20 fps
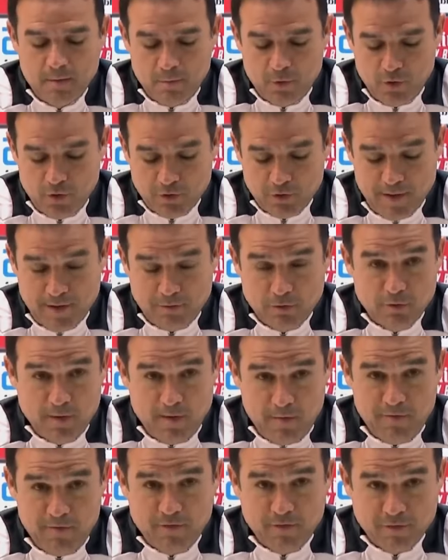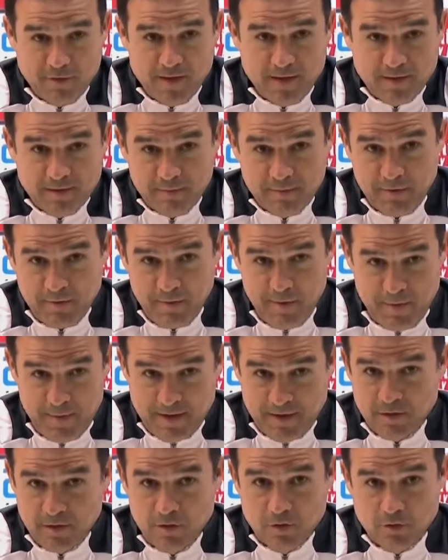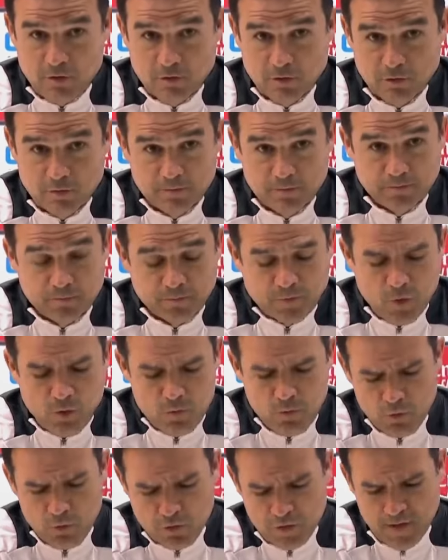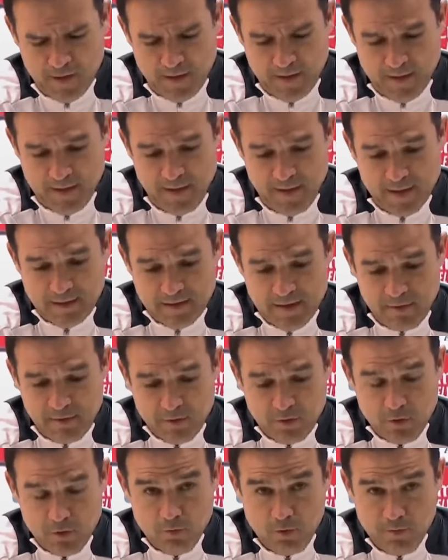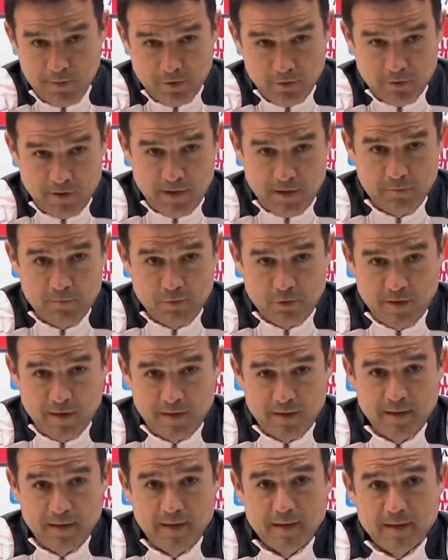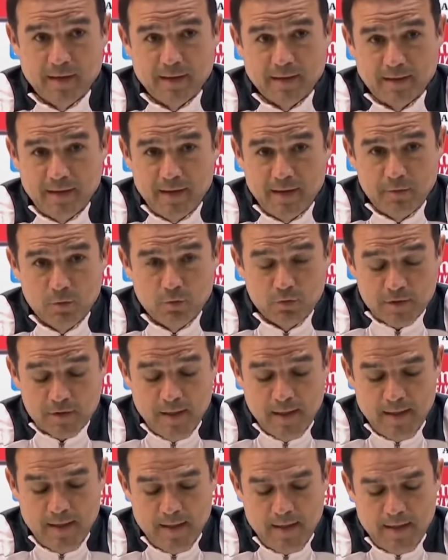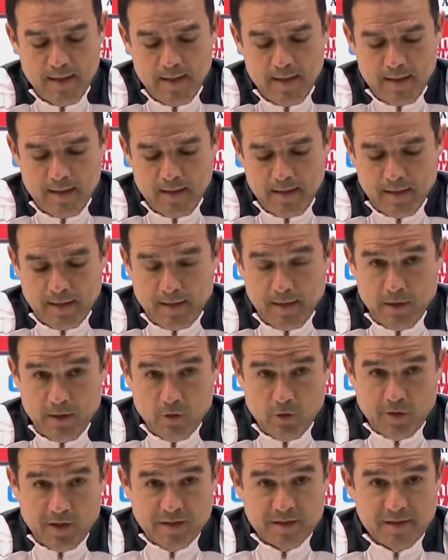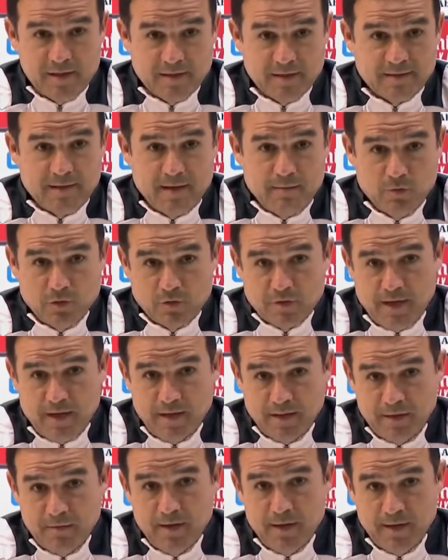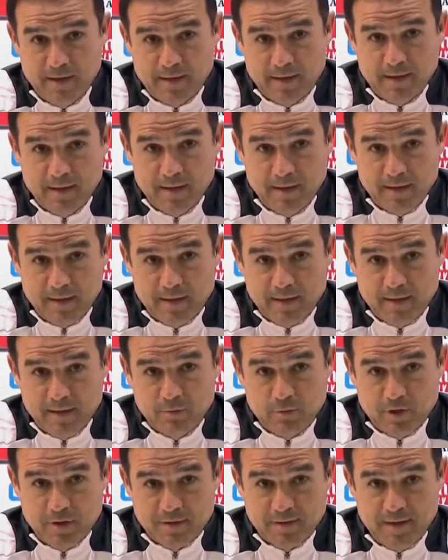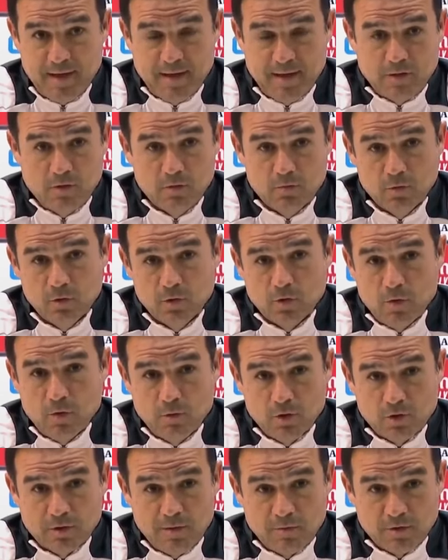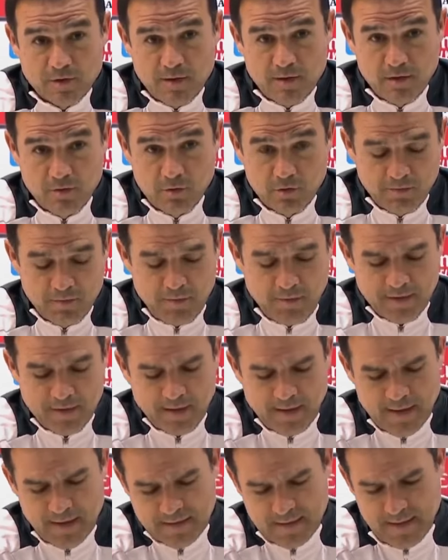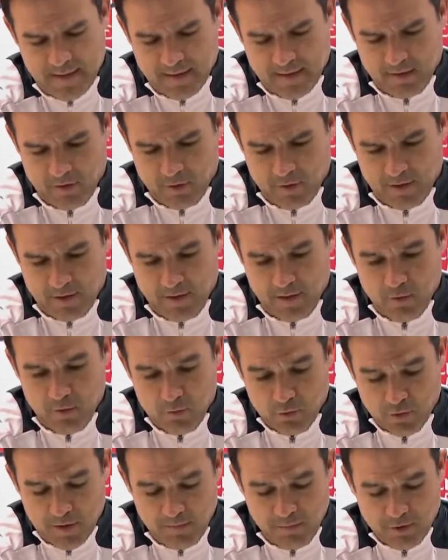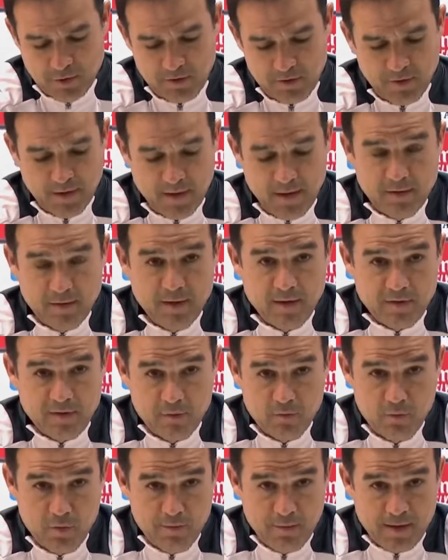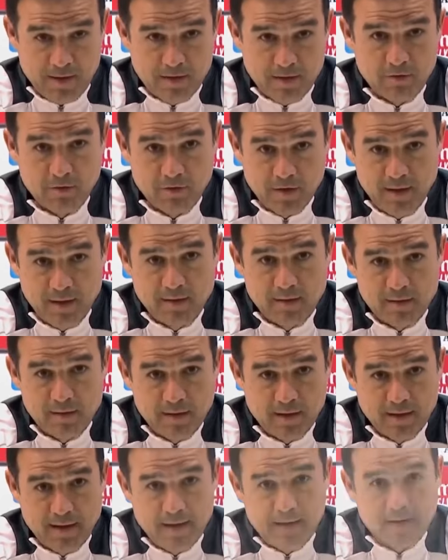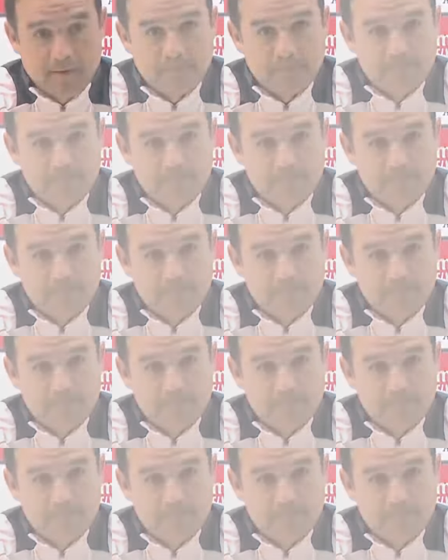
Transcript: Por lo tanto, vamos a afrontar este primer partido con, mucha energía, sabiendo el momento tan importante que tenemos. Y creo que si estamos al nivel que, tenemos que estar, como, lo estamos haciendo últimamente en casa, creo que tenemos muchas posibilidades de hacer un buen partido y de ganar.